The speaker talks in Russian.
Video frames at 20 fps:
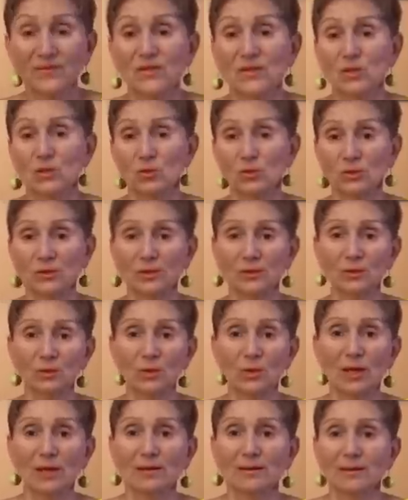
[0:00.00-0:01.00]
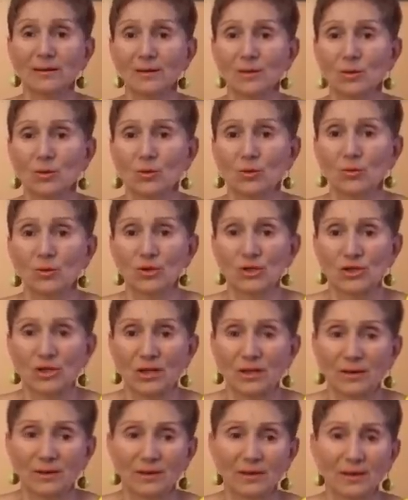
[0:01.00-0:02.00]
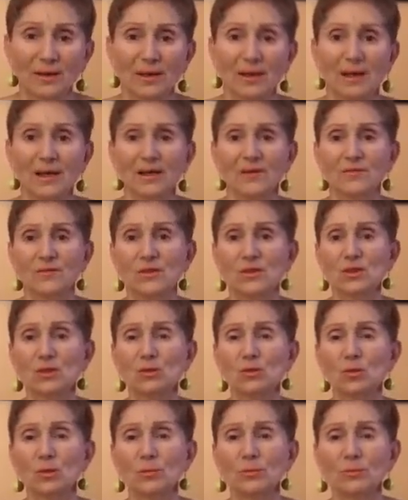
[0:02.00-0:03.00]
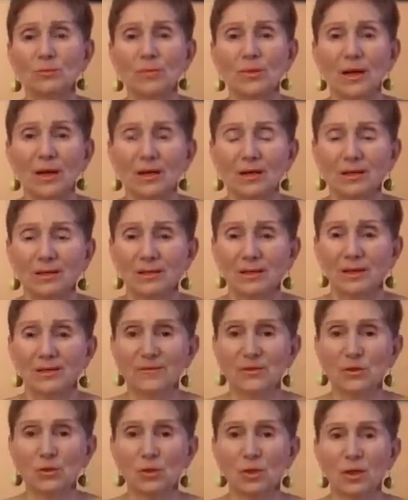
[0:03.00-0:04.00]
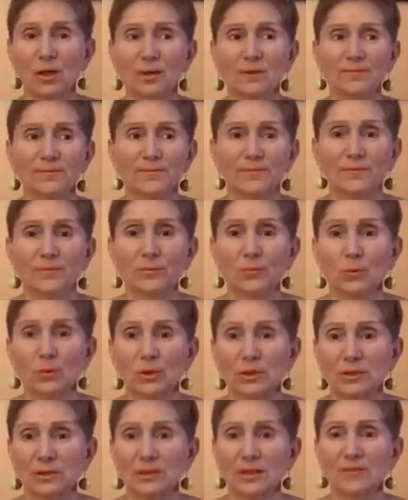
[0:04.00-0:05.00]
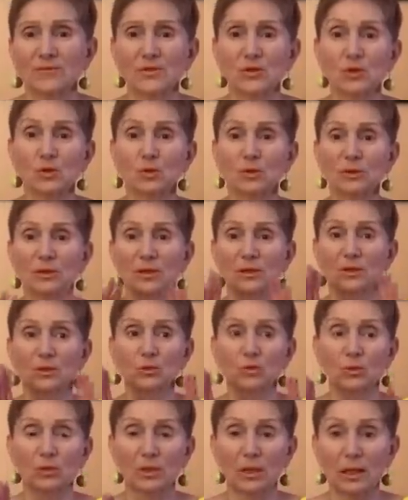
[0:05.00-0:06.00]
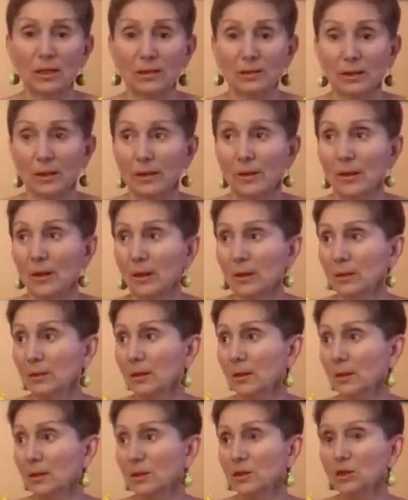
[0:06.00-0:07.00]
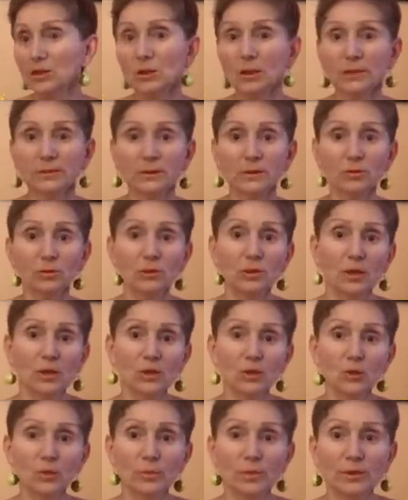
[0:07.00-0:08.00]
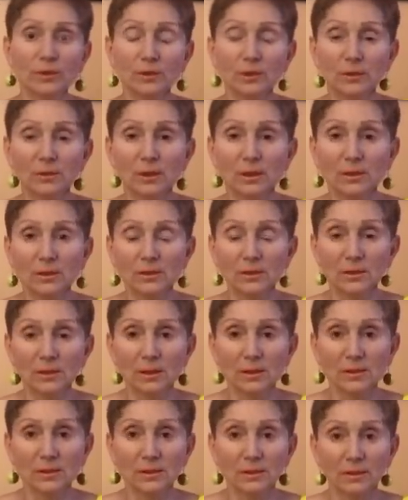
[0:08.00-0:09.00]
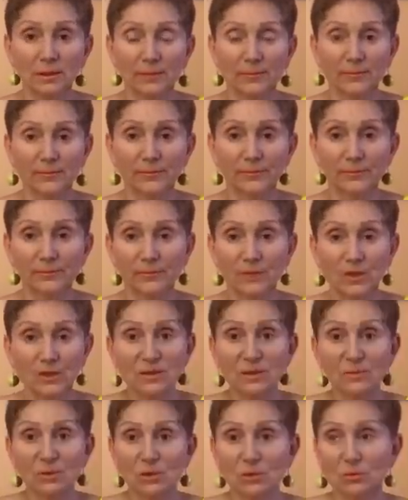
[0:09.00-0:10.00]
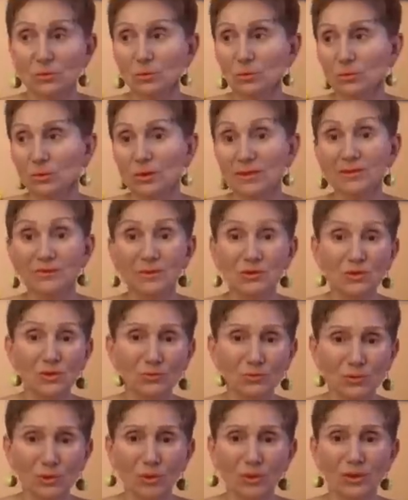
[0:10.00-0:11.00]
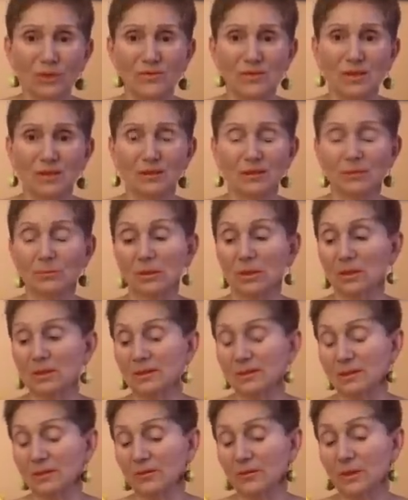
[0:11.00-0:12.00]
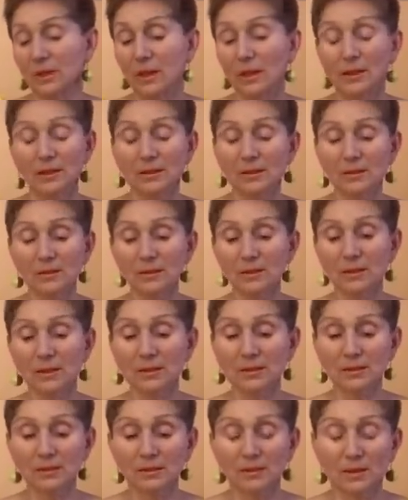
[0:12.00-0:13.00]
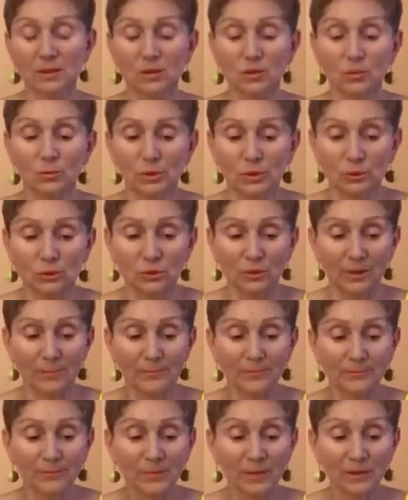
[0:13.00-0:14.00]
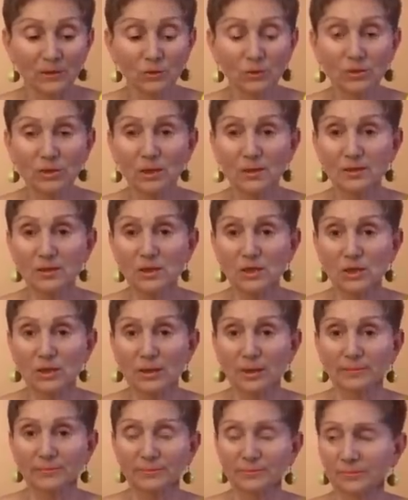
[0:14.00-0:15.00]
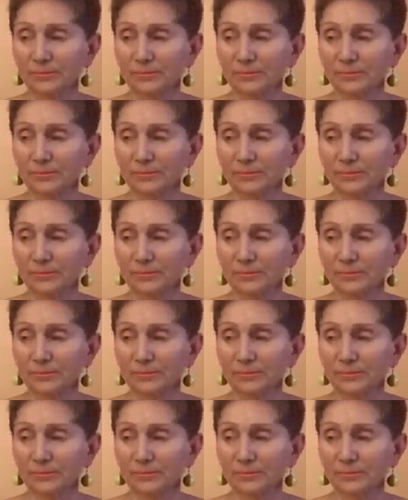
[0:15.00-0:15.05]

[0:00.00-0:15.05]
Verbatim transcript: Все, натуральная кожа. Все мягкое, все комфортное, все натуральное. Я даже как-то туда особо никогда не заходила. Не зам... Ну, их очень много всяких магазинов. Не заходила особо туда. Тут я зашла.